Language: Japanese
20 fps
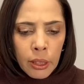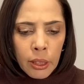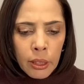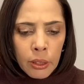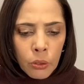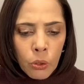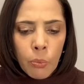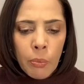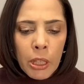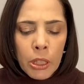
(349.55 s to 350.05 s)

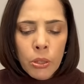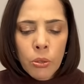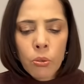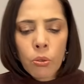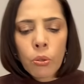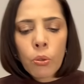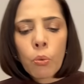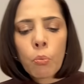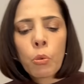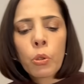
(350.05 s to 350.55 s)
と、まあ
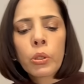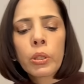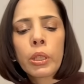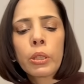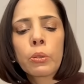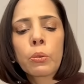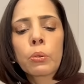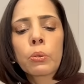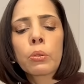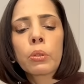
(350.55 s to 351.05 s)
そう思ってい
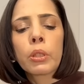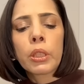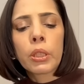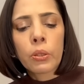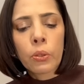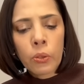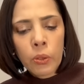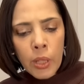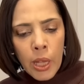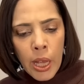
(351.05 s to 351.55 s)
ることで
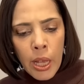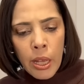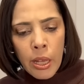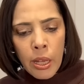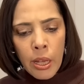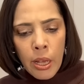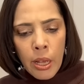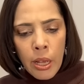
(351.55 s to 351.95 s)
しょうね。